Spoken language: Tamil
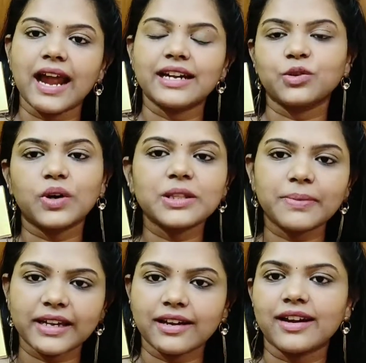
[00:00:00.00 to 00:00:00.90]
அண்ட் ஒர்த்
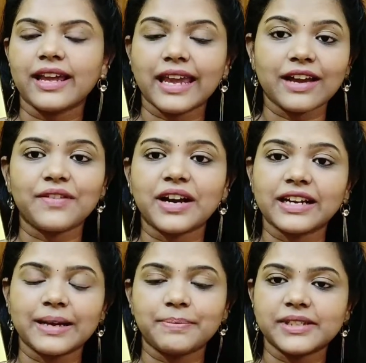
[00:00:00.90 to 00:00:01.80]
பைங்கா நான் எங்கே
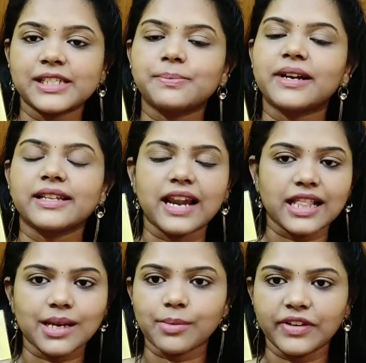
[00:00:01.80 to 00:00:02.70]
வாங்கினேன் பர்ச்சேஸ் பண்ண
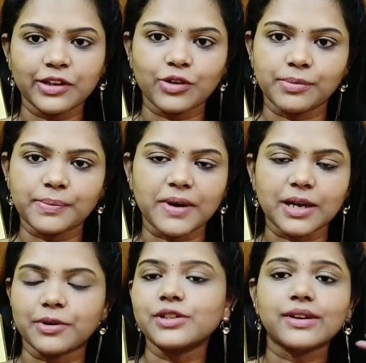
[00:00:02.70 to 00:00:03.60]
இதெல்லாம் தான் நம்ம வீடியோக்குள்ளே போய்
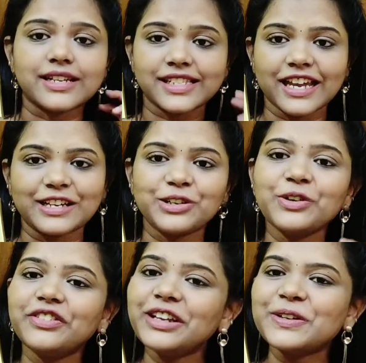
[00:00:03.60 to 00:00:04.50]
பார்க்க போகிறோம் ஸோ லெட்ஸ் கெட் இன்
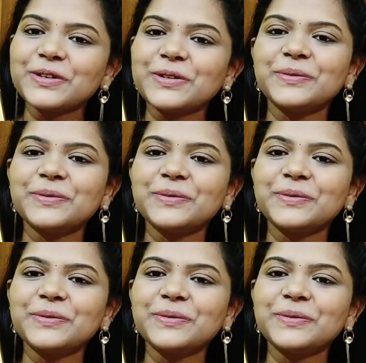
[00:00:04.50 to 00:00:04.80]
வீடியோ